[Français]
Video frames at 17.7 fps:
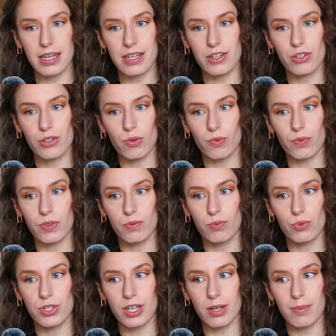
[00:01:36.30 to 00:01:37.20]
et j'ai envie de
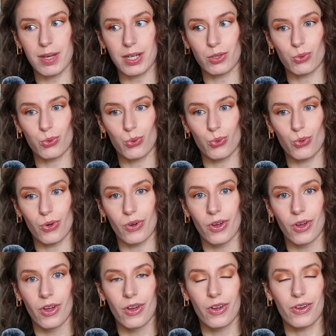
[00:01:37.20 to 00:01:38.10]
vous dire bah, que
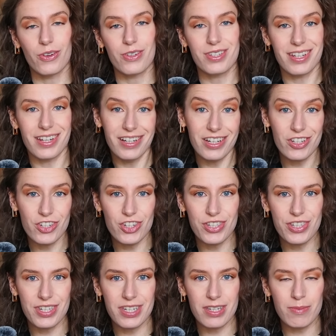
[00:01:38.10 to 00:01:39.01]
c'est
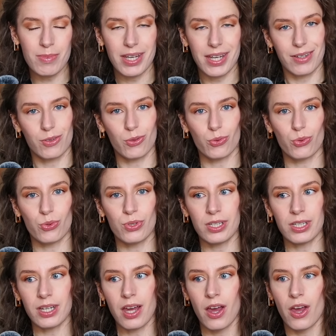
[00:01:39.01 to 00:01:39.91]
légitime étant
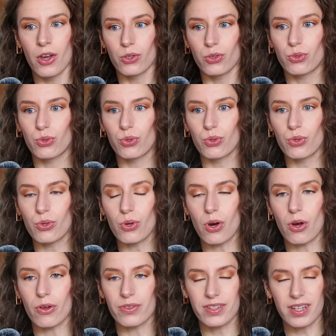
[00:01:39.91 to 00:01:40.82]
donné que
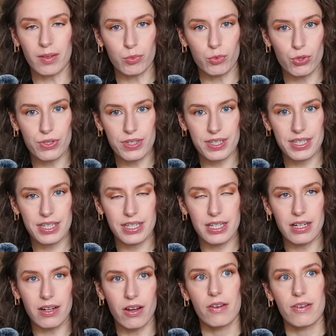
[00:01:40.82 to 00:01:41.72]
en termes de
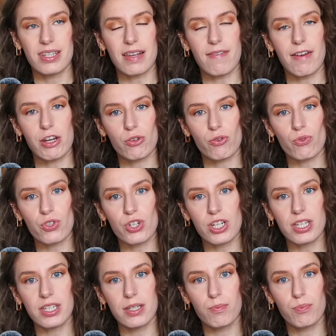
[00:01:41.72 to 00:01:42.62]
style, bah, ça va
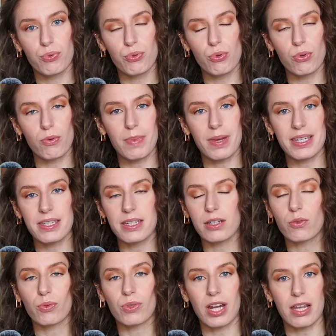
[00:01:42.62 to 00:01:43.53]
changer des pulls
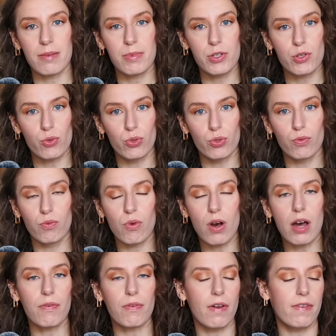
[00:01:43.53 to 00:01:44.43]
basiques qu'on a l'habitude de
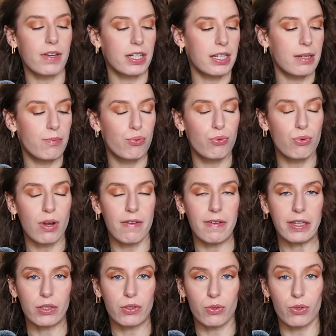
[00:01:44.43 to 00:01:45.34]
voir, enfin avec les pulls
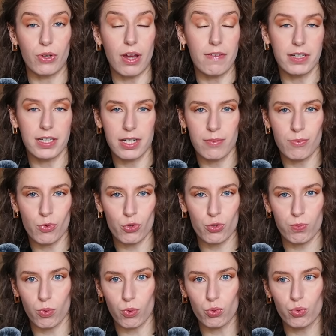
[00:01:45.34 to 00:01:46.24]
avec, euh, avec les
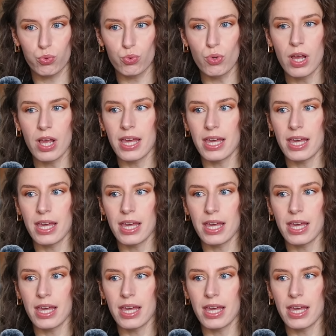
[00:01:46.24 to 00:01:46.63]
manches pour le coup,